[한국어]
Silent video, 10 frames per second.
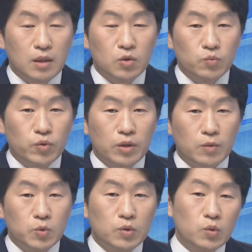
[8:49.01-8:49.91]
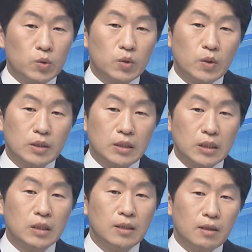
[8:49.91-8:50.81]
새 정부의 협조를 요청하는
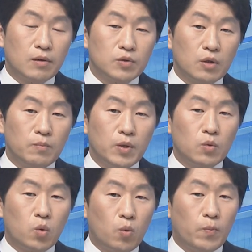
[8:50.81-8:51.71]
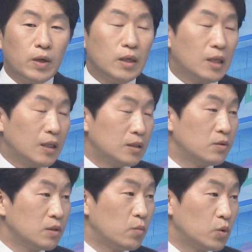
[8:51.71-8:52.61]
등 정면 돌파에
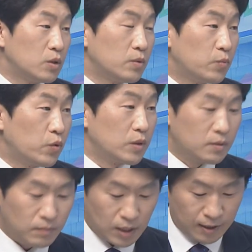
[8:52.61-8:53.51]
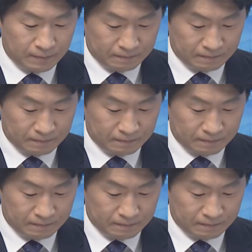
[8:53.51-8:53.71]
나서는 모습을 보였습니다.